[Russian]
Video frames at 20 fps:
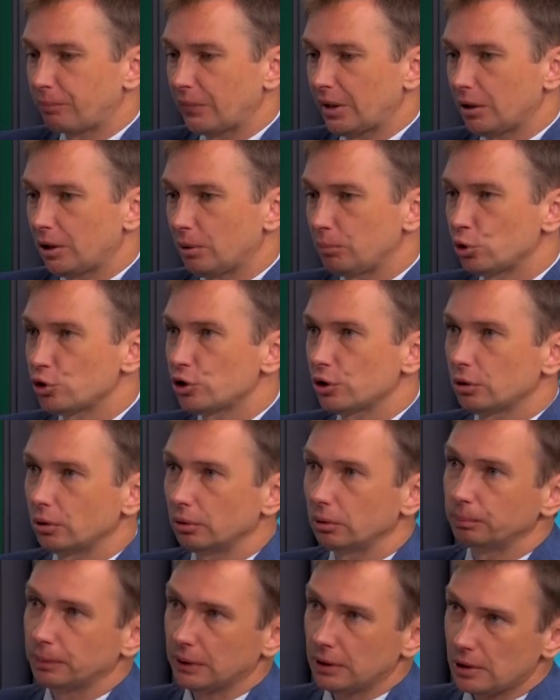рабочих,
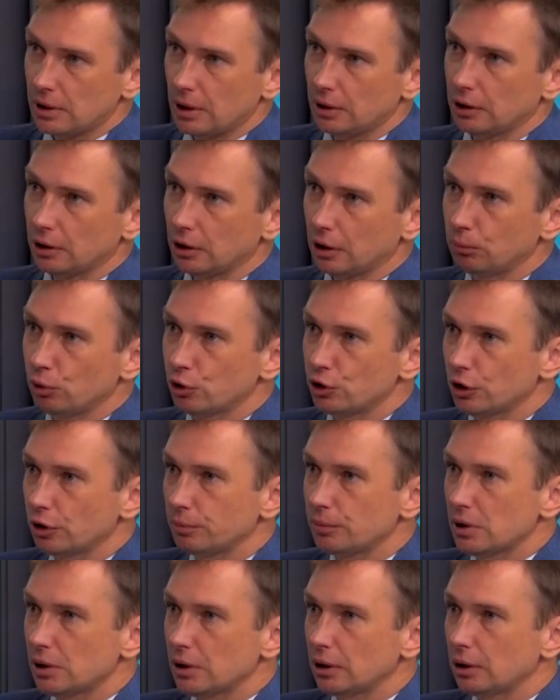ну, потенциальных рабочих
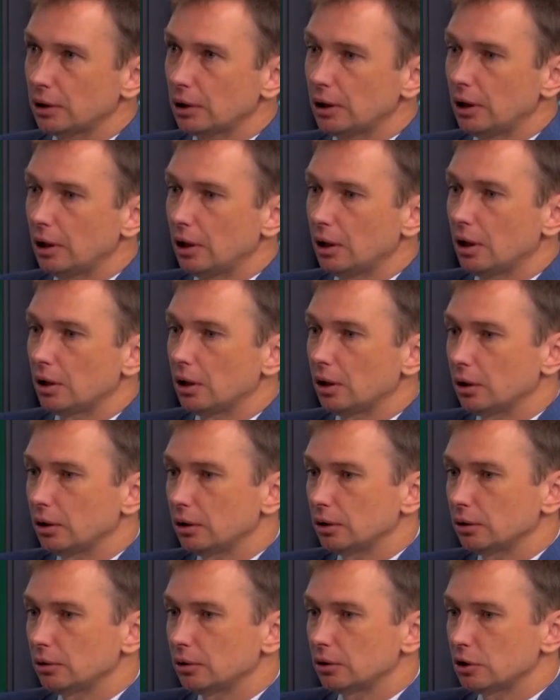местах
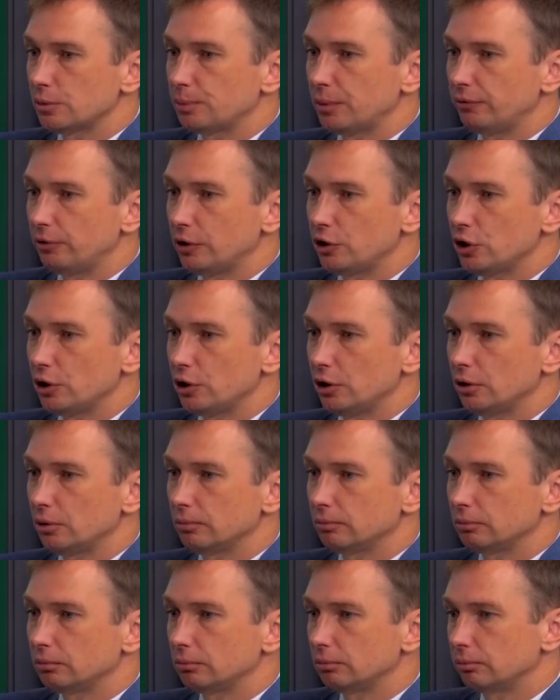с
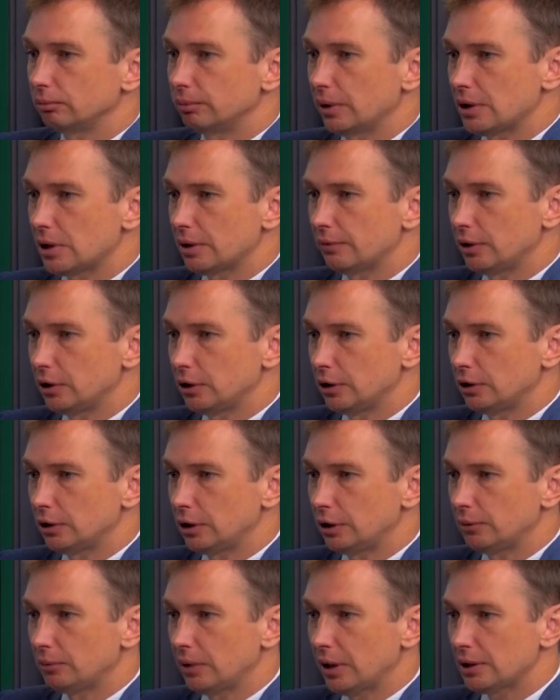привлечением представителей
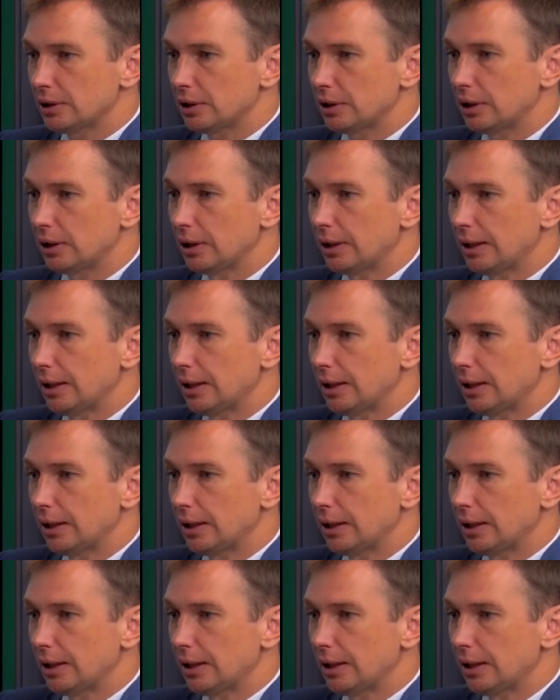нанимателей